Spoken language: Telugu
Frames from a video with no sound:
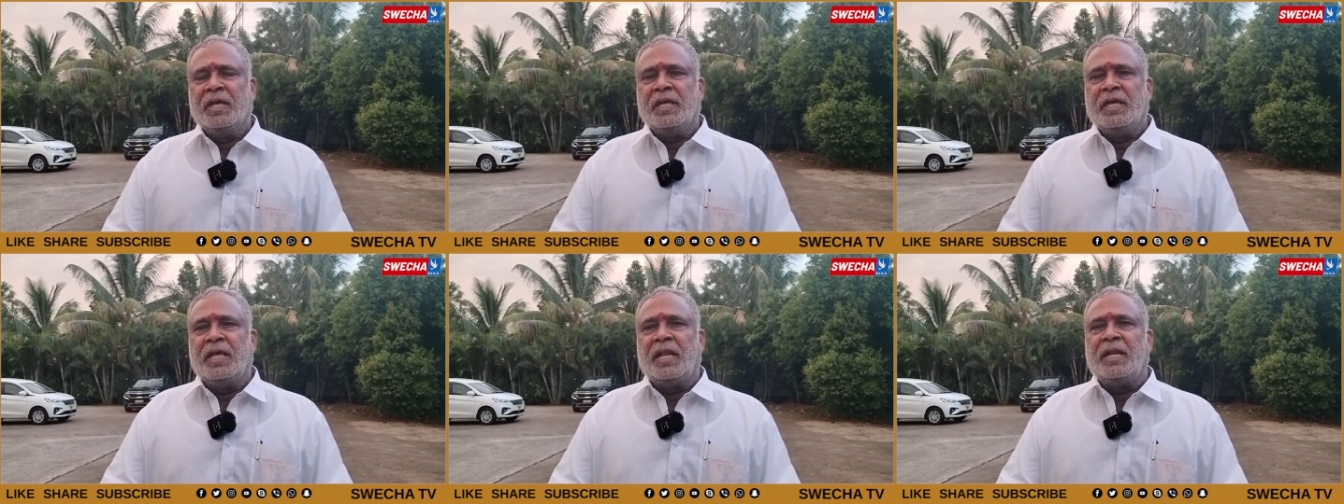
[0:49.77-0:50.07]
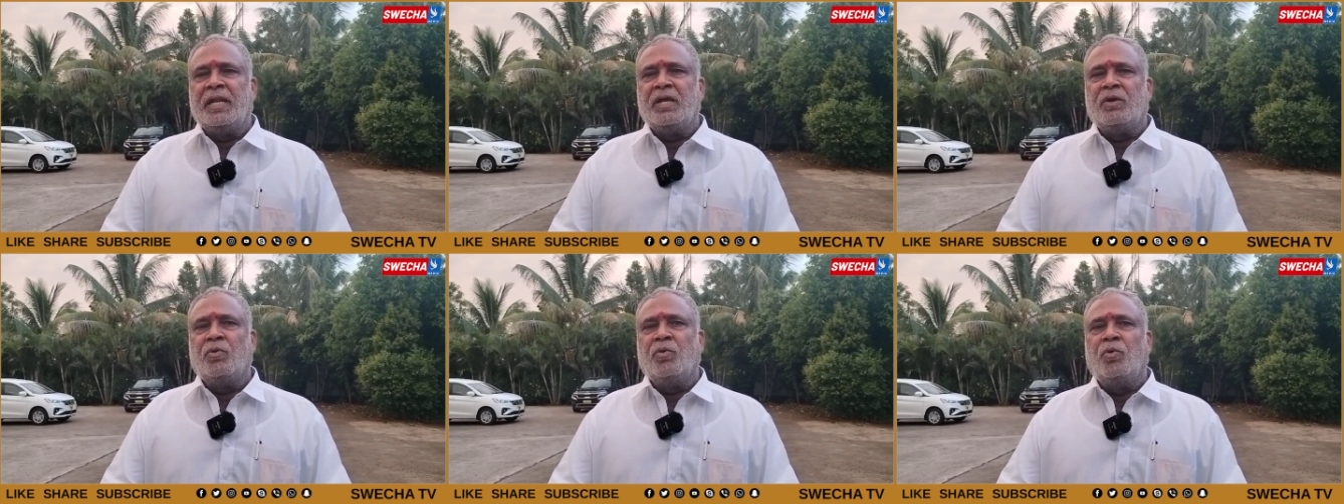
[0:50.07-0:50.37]
ఇలా
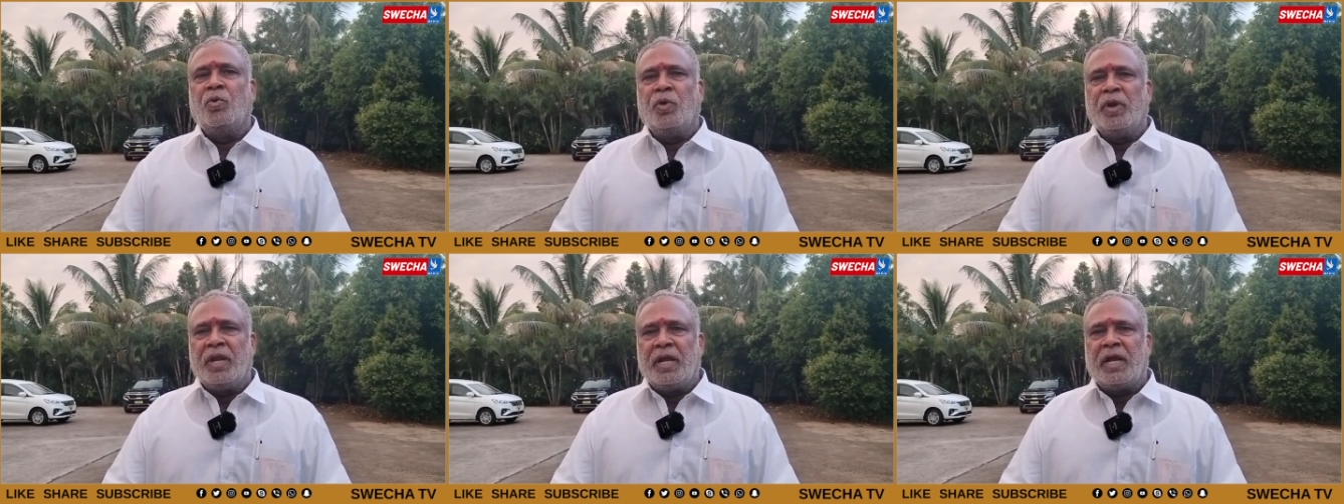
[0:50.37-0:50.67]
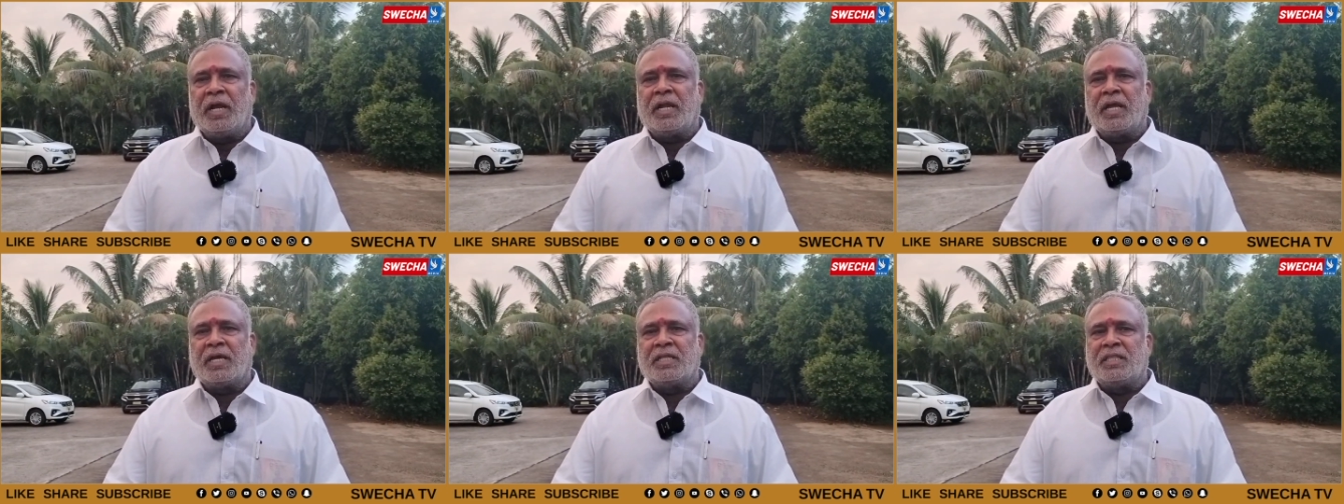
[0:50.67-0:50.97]
నీకు గోరి
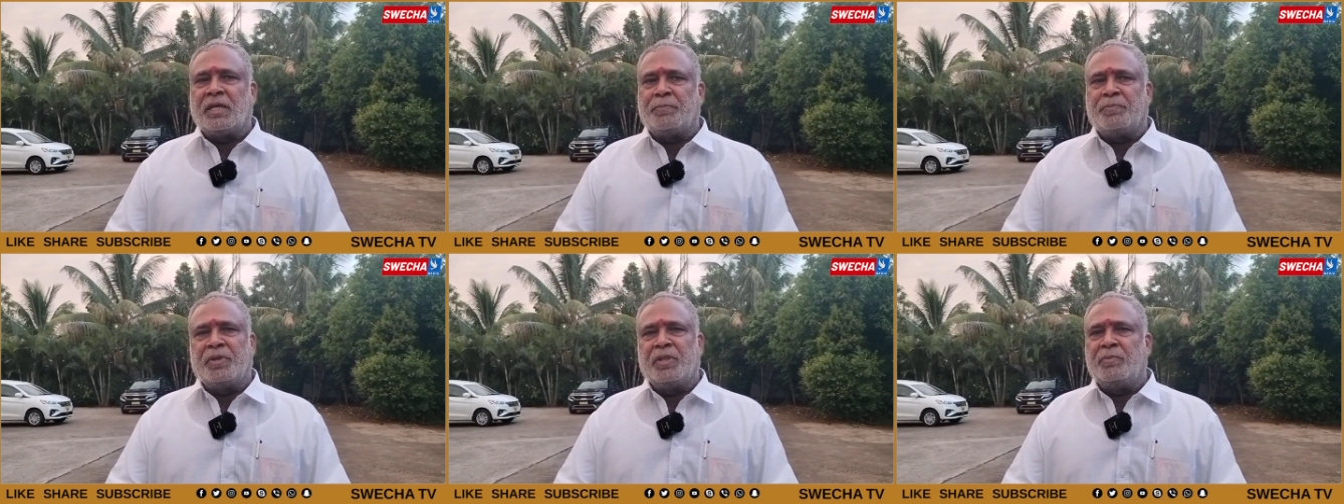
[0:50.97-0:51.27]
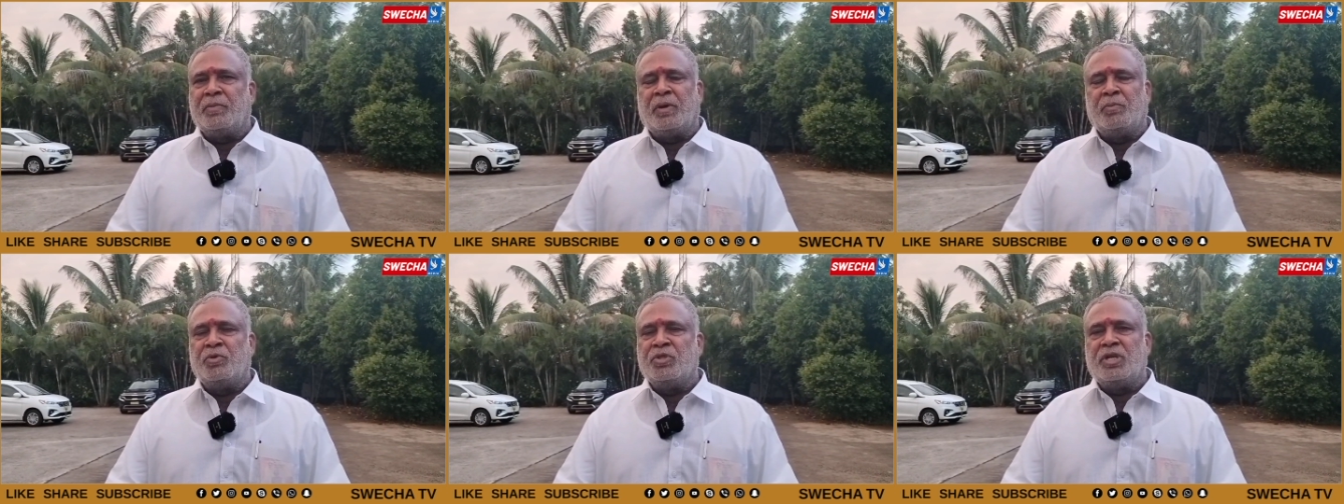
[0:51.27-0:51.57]
గట్టక తప్పదు
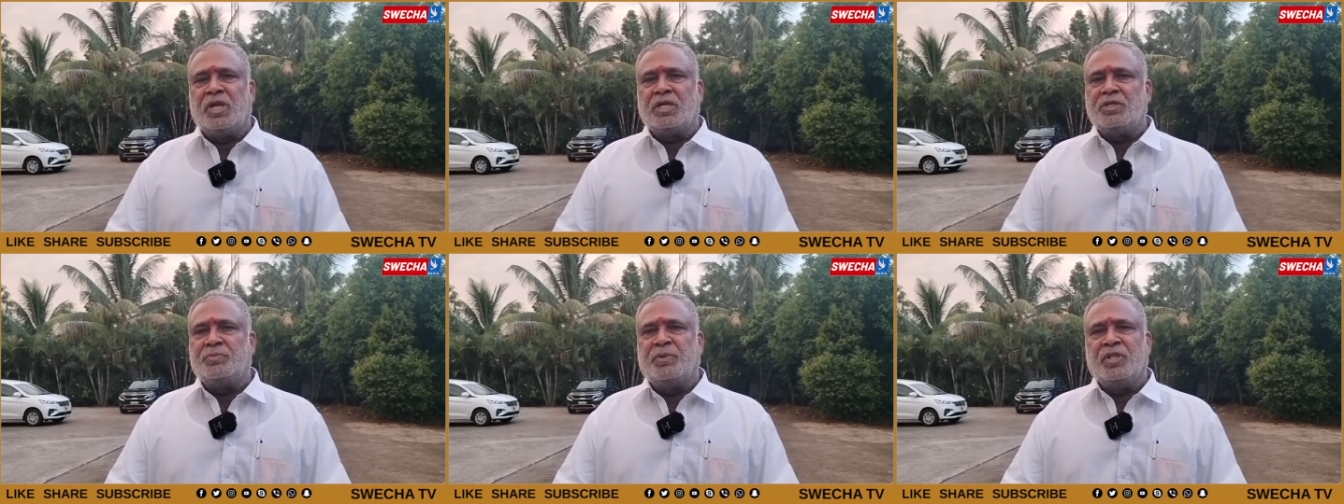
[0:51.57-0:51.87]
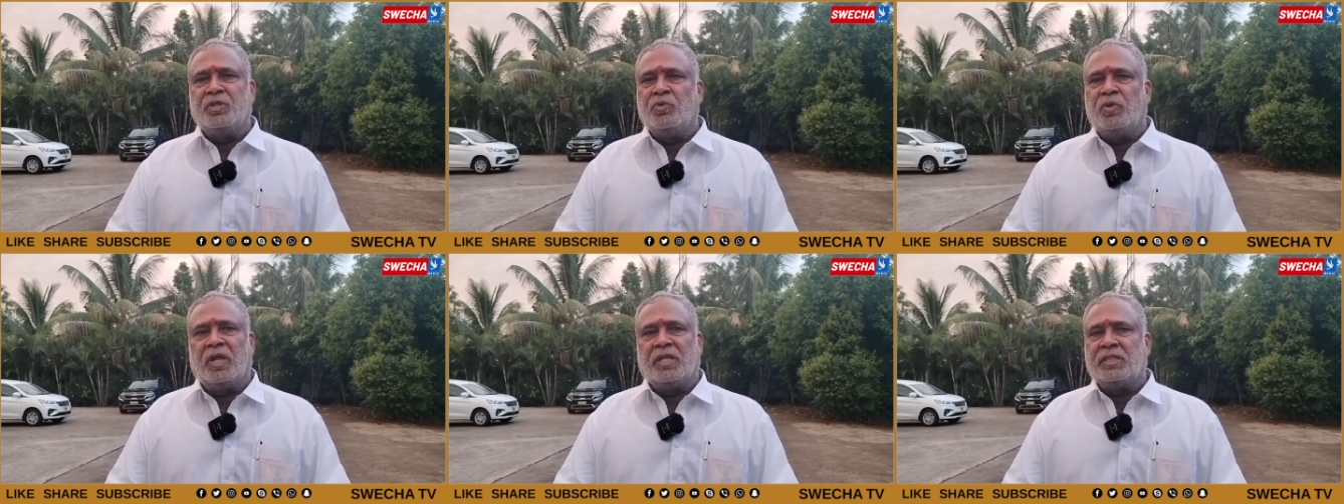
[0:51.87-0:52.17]
మా ముదిరాజు
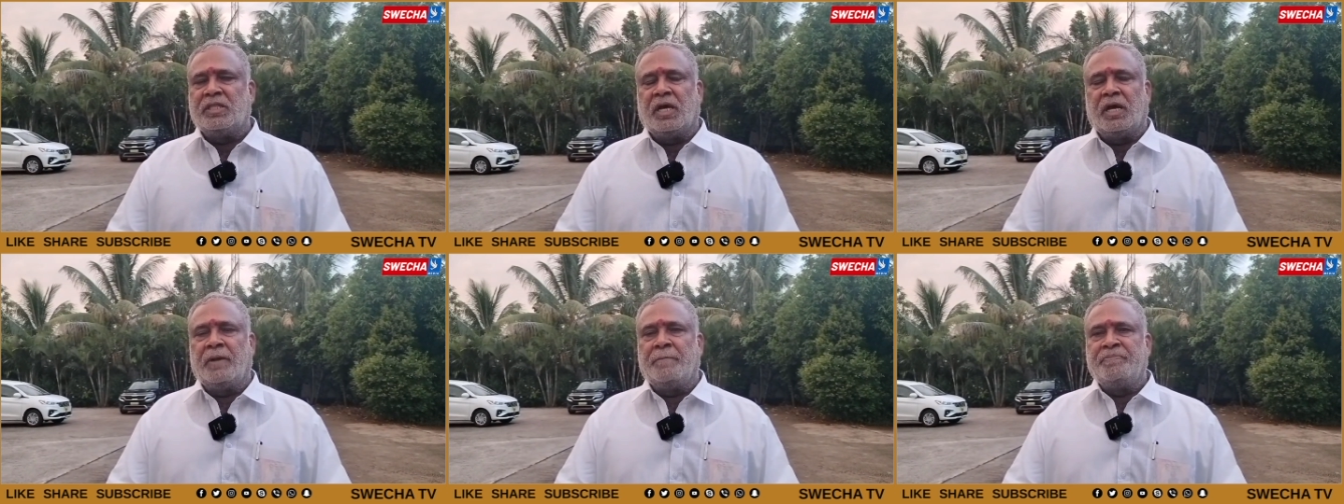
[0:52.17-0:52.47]
బంధువులంతా